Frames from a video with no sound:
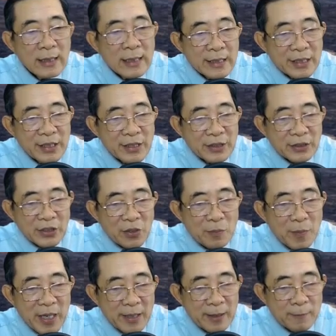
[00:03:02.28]
Dương Tử
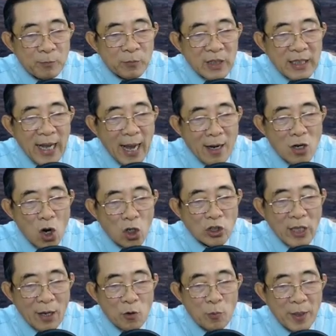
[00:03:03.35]
My cắn ngón
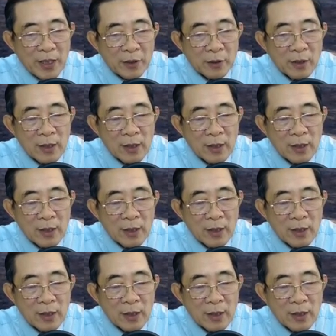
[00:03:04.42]
tay của mình,